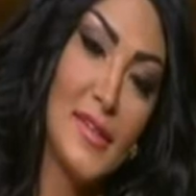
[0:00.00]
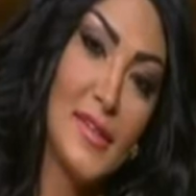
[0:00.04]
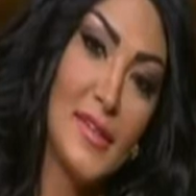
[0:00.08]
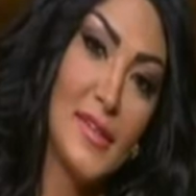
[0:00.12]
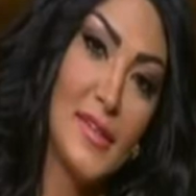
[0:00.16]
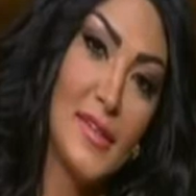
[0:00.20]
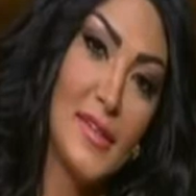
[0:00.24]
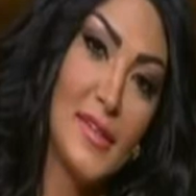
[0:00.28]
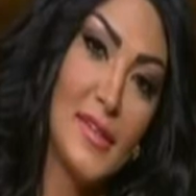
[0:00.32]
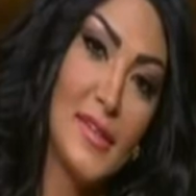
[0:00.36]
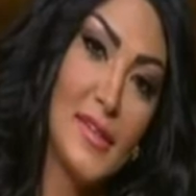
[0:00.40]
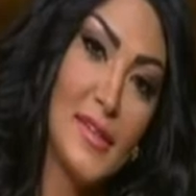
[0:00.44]

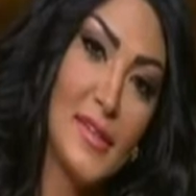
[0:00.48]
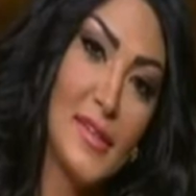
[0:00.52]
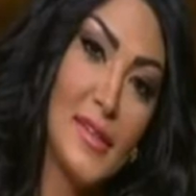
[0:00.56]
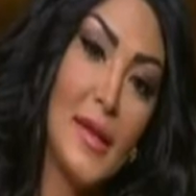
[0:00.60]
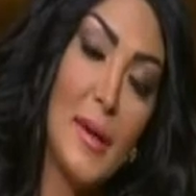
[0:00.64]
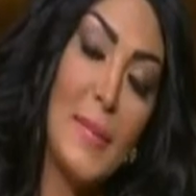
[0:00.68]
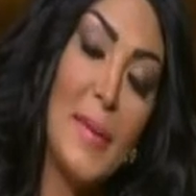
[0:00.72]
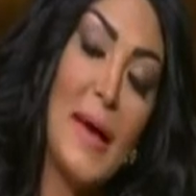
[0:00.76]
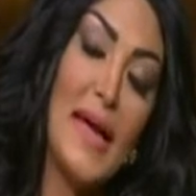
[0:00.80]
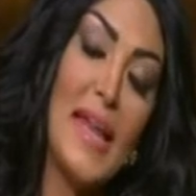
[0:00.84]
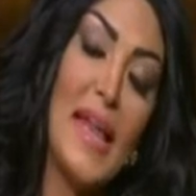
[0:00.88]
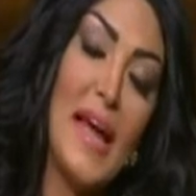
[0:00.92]
سليم
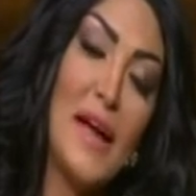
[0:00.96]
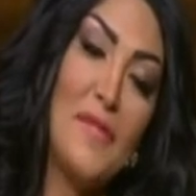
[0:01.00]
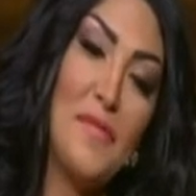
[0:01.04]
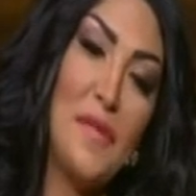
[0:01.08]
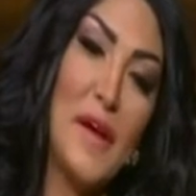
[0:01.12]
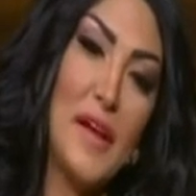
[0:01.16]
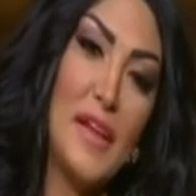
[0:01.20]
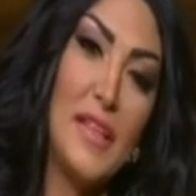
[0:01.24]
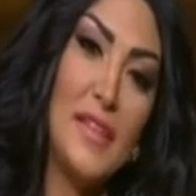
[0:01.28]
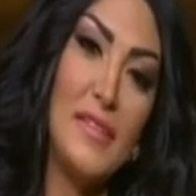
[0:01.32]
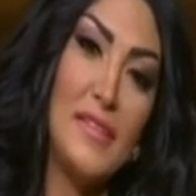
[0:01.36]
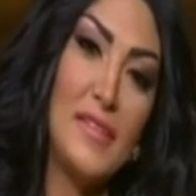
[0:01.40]
طب قالها
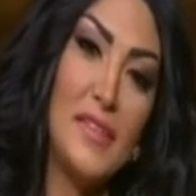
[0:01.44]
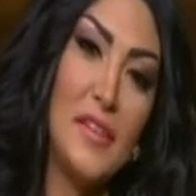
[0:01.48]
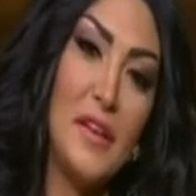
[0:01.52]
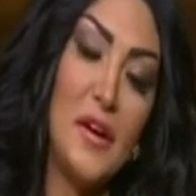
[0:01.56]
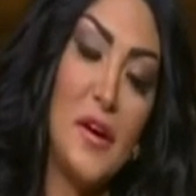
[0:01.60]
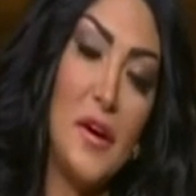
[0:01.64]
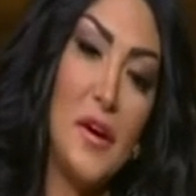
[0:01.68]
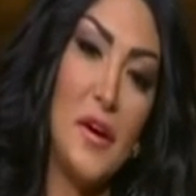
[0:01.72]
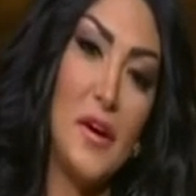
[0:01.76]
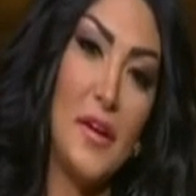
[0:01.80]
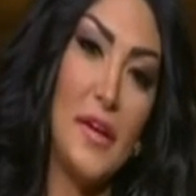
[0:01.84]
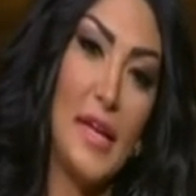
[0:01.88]
في انهي
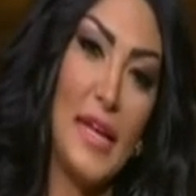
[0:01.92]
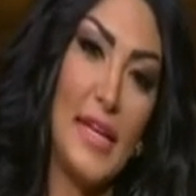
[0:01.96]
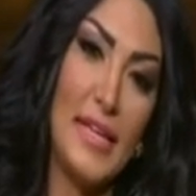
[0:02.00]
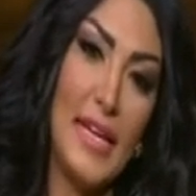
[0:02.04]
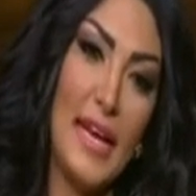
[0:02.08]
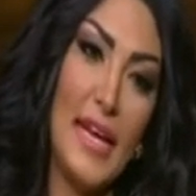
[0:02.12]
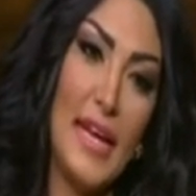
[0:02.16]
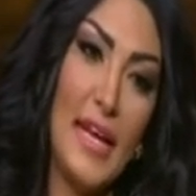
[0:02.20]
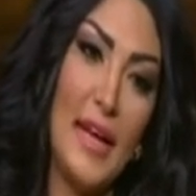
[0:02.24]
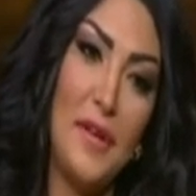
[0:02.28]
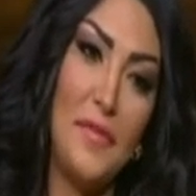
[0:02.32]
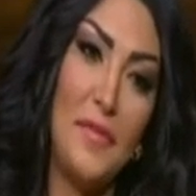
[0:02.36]
سياق يعني
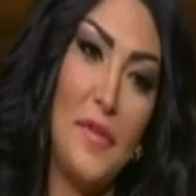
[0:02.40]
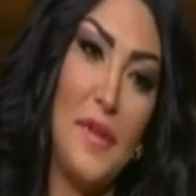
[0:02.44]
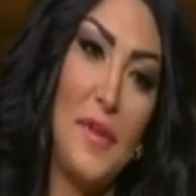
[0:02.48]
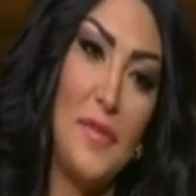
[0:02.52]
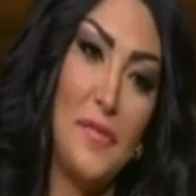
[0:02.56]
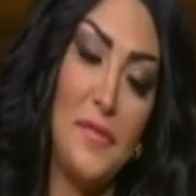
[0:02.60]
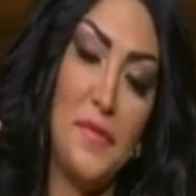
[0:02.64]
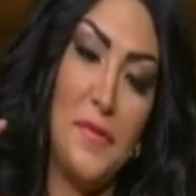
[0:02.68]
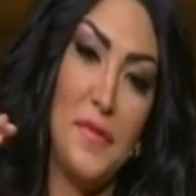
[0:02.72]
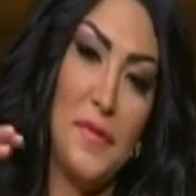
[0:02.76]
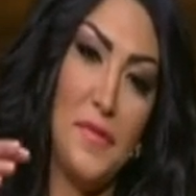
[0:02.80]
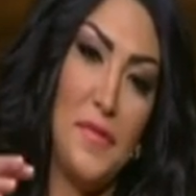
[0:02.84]
قالها فين
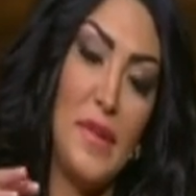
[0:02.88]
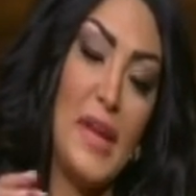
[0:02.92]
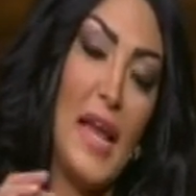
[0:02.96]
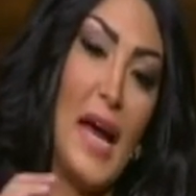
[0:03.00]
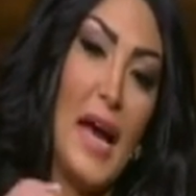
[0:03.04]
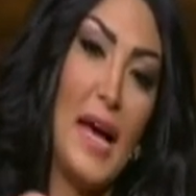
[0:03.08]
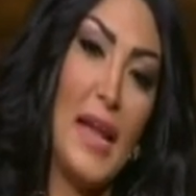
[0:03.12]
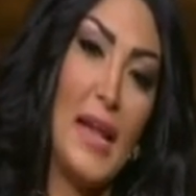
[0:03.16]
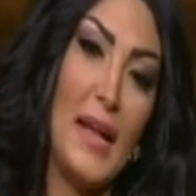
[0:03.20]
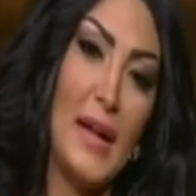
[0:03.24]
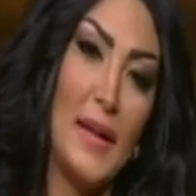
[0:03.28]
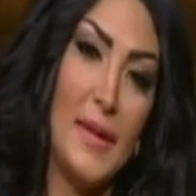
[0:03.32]
في, في
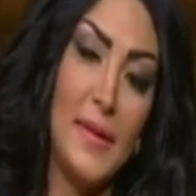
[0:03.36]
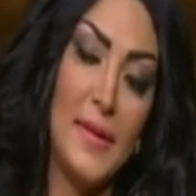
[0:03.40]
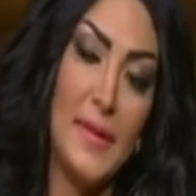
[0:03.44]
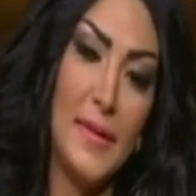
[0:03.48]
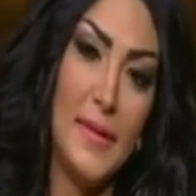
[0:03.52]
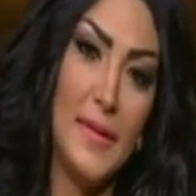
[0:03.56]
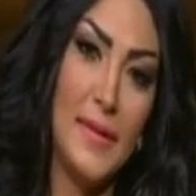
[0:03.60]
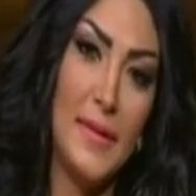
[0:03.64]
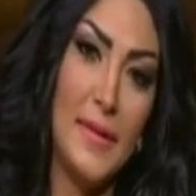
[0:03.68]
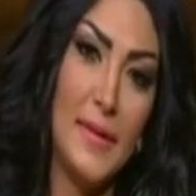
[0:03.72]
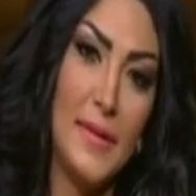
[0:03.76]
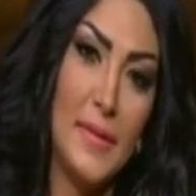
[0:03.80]
الحلقه
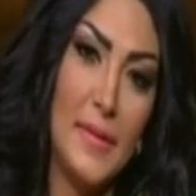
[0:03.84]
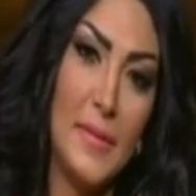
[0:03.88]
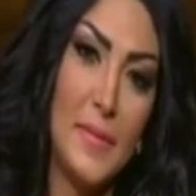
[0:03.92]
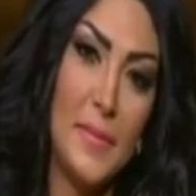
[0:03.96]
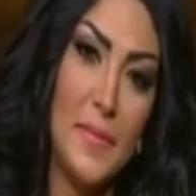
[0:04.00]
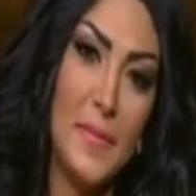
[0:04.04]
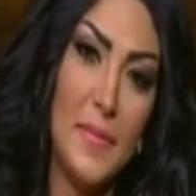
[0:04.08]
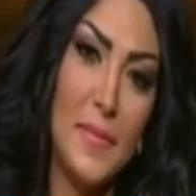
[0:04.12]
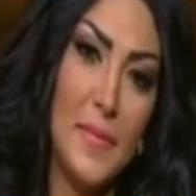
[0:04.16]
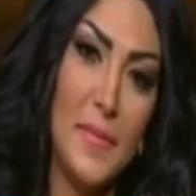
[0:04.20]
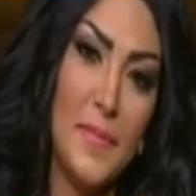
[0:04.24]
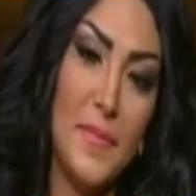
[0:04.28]

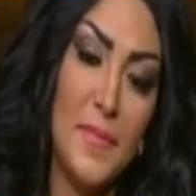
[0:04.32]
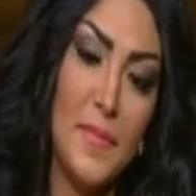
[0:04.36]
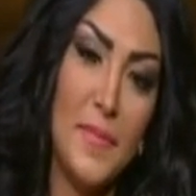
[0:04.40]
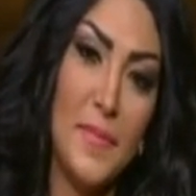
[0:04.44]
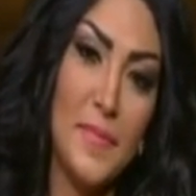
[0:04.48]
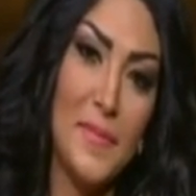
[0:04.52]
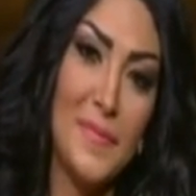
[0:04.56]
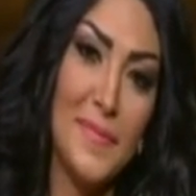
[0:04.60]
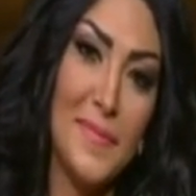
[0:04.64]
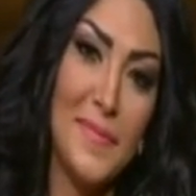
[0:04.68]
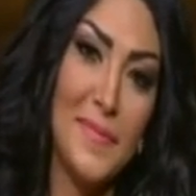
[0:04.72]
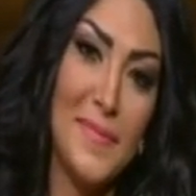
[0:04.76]

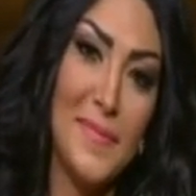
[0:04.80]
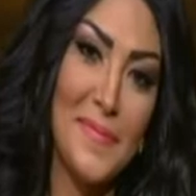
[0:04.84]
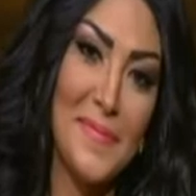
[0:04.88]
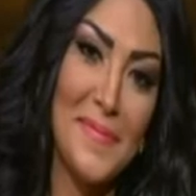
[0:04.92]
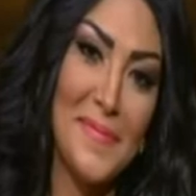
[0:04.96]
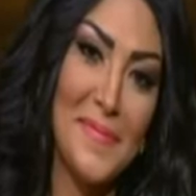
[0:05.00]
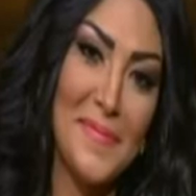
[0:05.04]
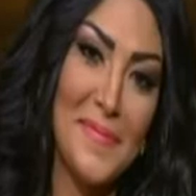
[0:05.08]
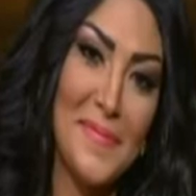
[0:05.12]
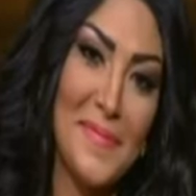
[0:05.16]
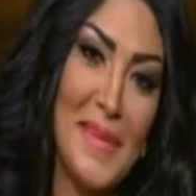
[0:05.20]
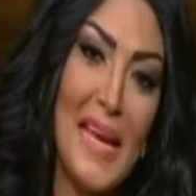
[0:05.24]
ايه
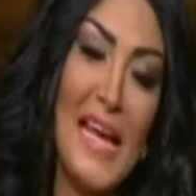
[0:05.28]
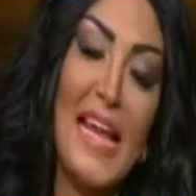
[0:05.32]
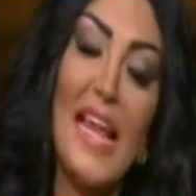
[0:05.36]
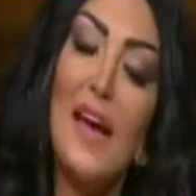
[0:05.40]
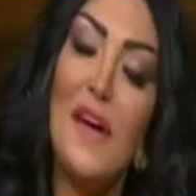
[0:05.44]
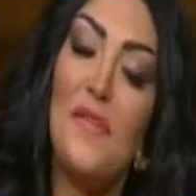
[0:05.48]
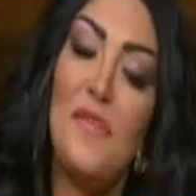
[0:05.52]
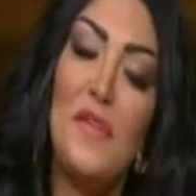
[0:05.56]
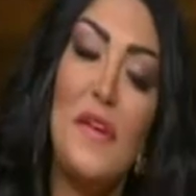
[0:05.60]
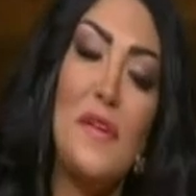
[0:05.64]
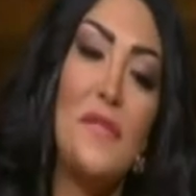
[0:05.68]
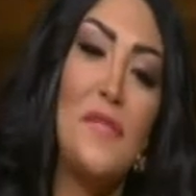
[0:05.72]

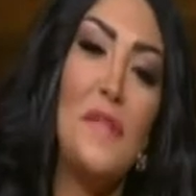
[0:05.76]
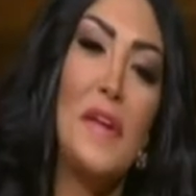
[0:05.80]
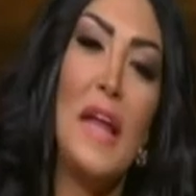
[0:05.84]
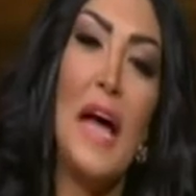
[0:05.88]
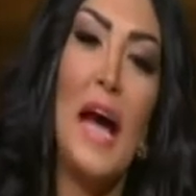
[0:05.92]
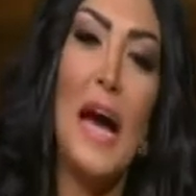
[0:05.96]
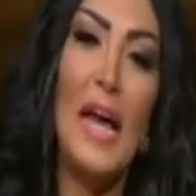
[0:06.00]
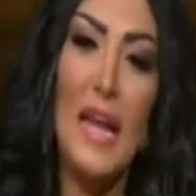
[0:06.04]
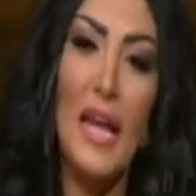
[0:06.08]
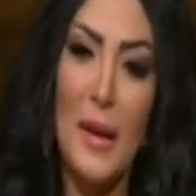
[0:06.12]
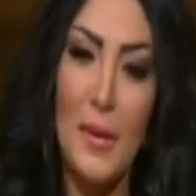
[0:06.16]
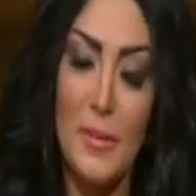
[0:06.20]
قالها فين في
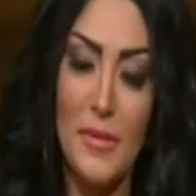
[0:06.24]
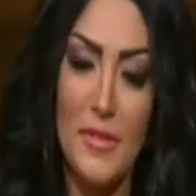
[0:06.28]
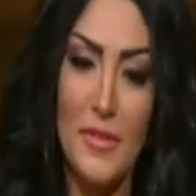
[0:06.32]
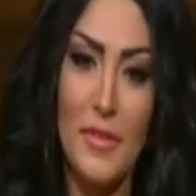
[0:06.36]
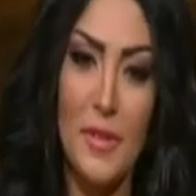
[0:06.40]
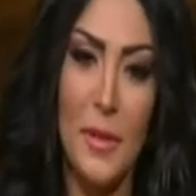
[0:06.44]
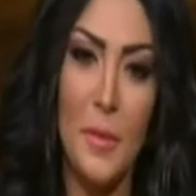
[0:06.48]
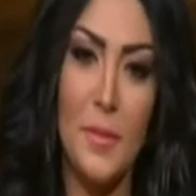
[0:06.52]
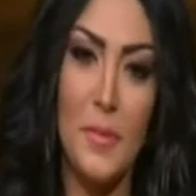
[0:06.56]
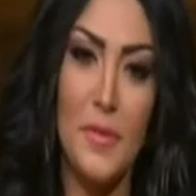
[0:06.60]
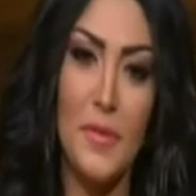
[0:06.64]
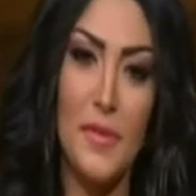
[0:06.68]
الحلقه
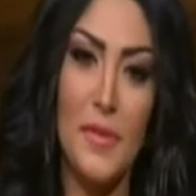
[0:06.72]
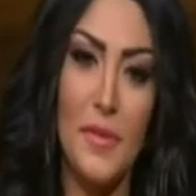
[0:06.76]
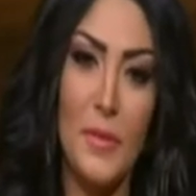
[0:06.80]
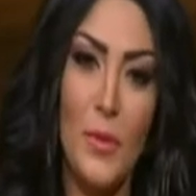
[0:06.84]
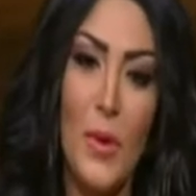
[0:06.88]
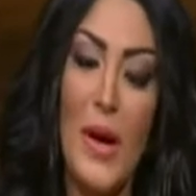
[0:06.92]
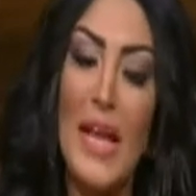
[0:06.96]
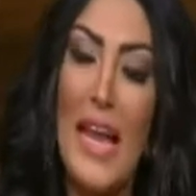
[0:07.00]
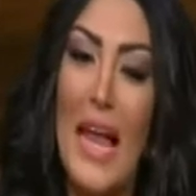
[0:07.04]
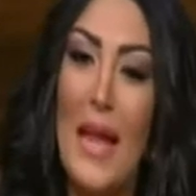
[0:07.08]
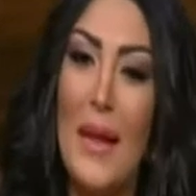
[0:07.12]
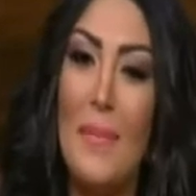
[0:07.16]
بالظبط
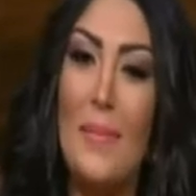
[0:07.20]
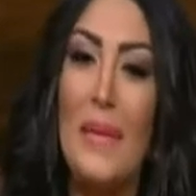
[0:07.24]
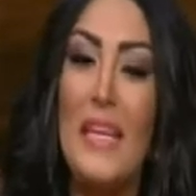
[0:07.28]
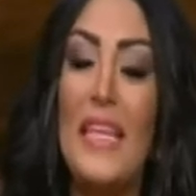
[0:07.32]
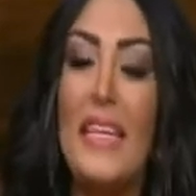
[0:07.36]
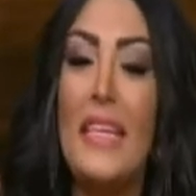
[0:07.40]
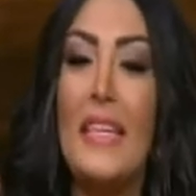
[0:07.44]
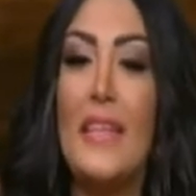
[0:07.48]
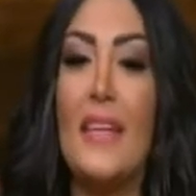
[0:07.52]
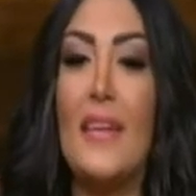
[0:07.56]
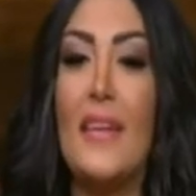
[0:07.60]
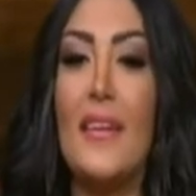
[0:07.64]
وقالها لمين